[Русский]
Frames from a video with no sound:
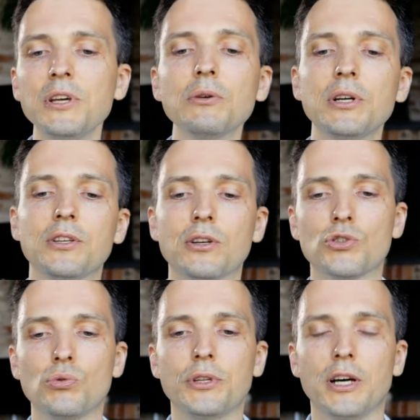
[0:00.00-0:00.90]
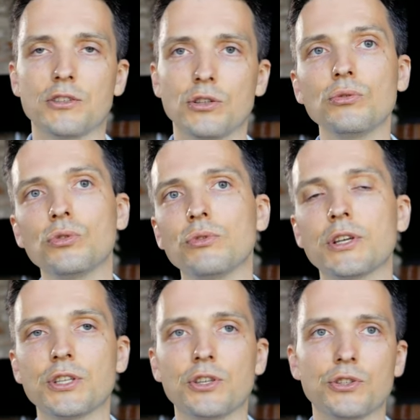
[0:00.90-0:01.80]
Первое – это консультация. Ну, тут
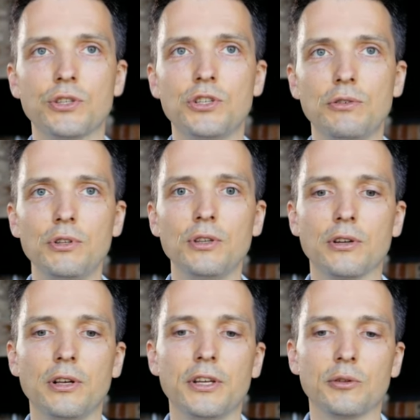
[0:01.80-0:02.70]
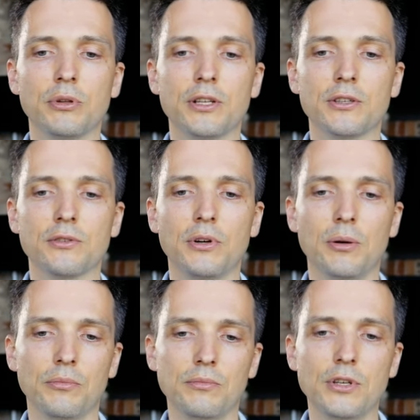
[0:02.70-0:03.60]
достаточно очевидно, клиент платит
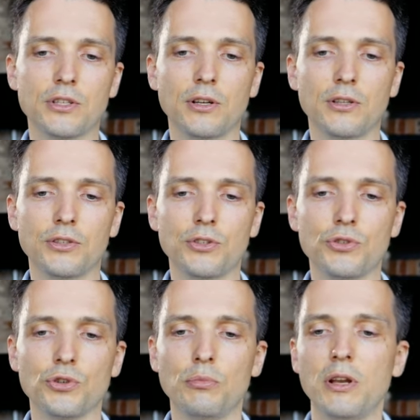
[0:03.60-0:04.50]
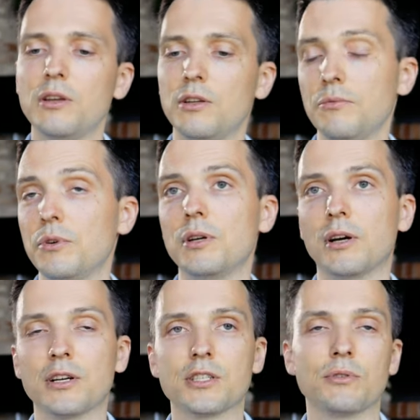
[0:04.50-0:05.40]
вам несколько тысяч рублей, и вы
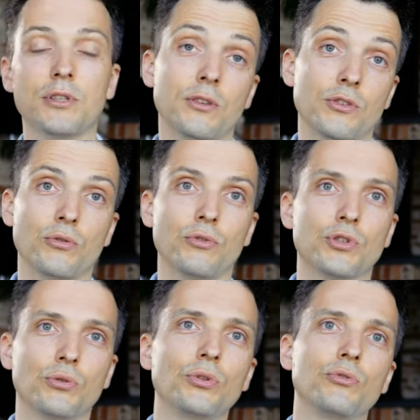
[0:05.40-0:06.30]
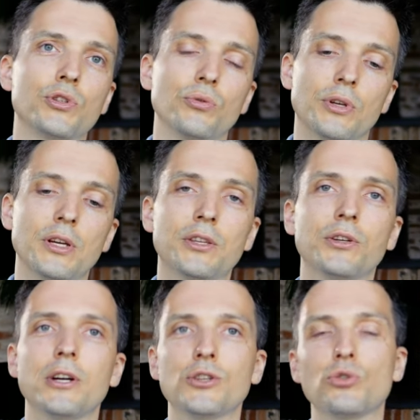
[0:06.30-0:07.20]
оказываете консультационные услуги. Это
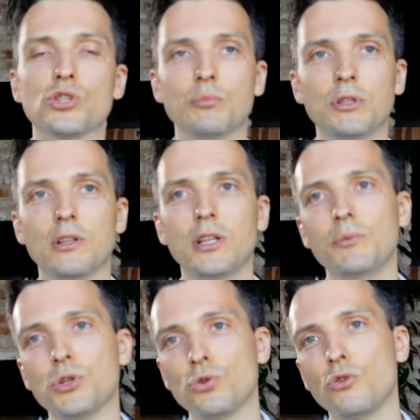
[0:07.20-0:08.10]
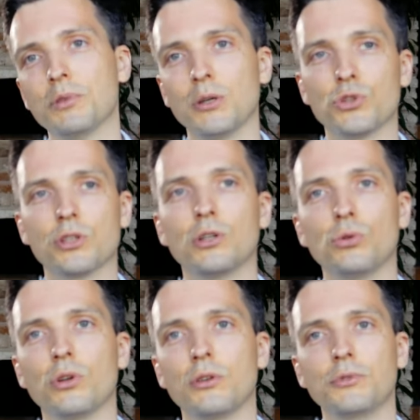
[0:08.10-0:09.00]
хорошо, особенно для новичков, потому что как
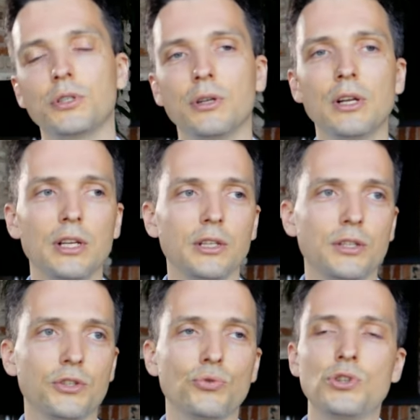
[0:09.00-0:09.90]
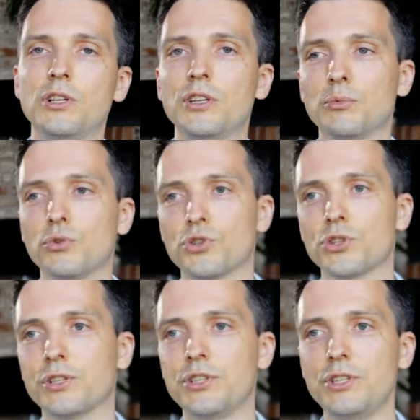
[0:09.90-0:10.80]
только вы изучили немножечко